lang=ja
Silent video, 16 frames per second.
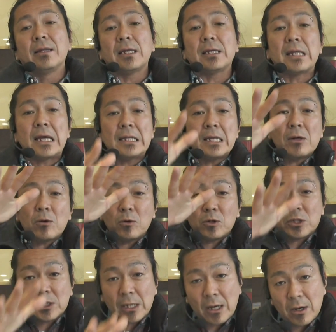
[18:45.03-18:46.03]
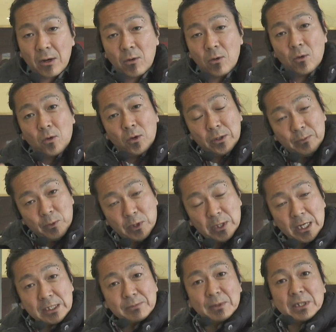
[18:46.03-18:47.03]
でだんだんこう下方向に向
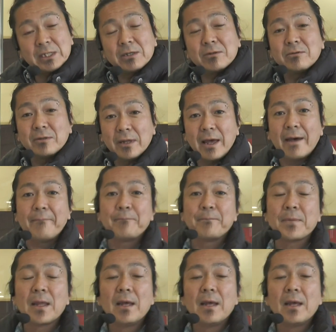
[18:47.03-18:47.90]
き始めてきてるんで、